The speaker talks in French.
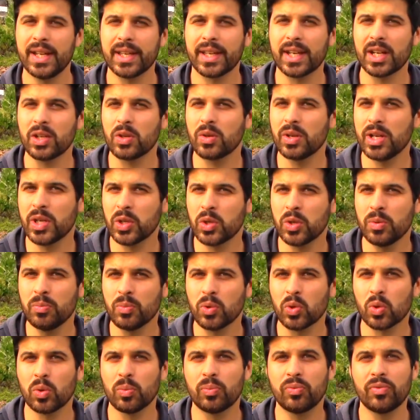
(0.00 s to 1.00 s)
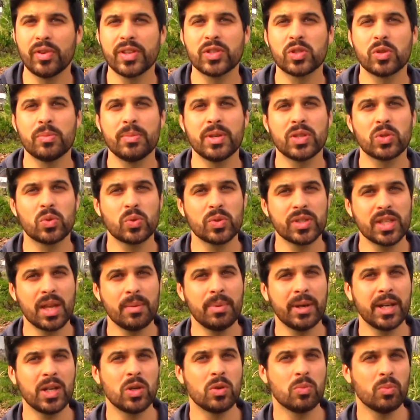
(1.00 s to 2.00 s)
les quelques légumes que l'on pouvait semer sous
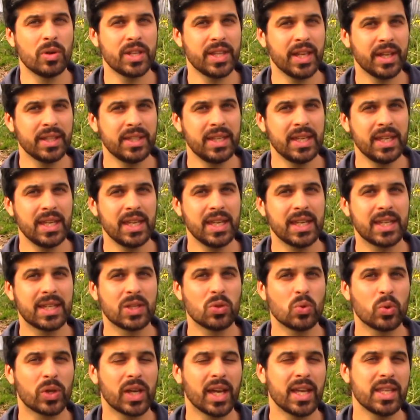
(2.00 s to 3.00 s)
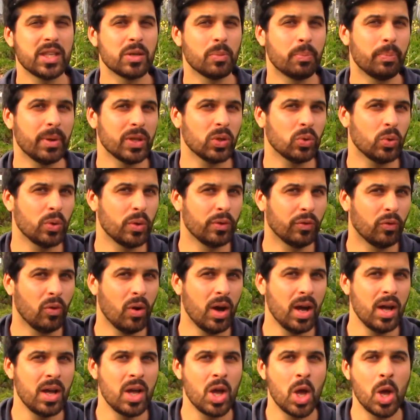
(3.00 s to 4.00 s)
abri le mois dernier et qui ne craignent pas trop le
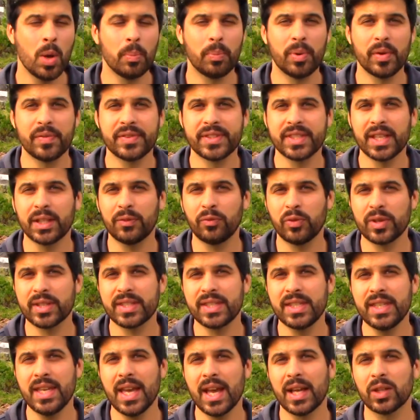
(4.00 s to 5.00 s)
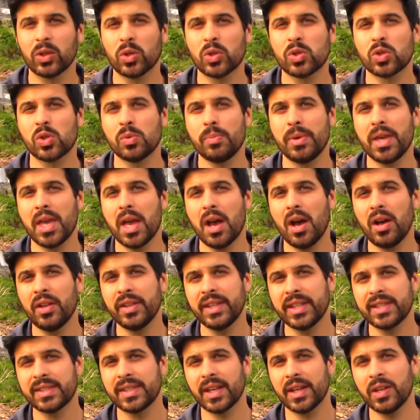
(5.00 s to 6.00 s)
froid peuvent cette fois-ci être semés
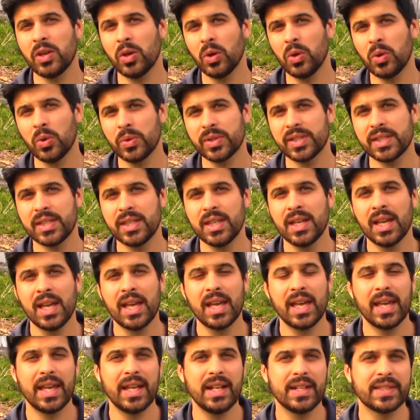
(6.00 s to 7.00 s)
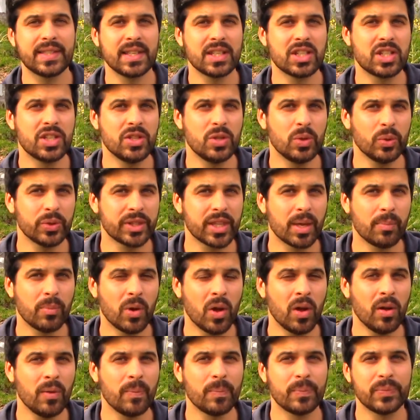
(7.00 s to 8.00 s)
en extérieur eux aussi. Et il s'agit
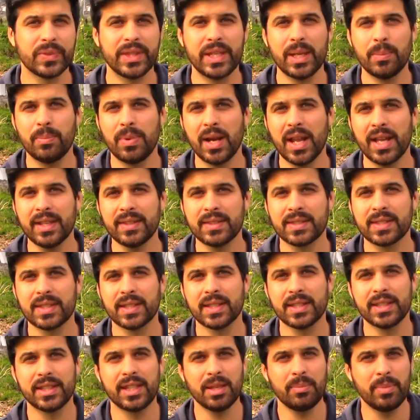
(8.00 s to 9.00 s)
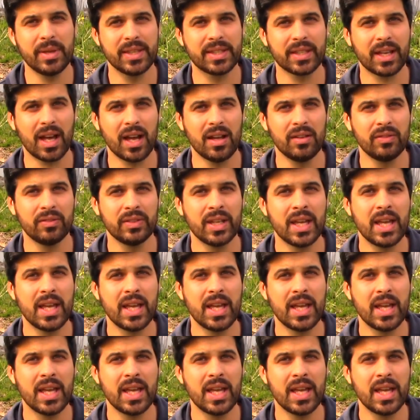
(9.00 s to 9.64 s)
notamment des blettes, des betteraves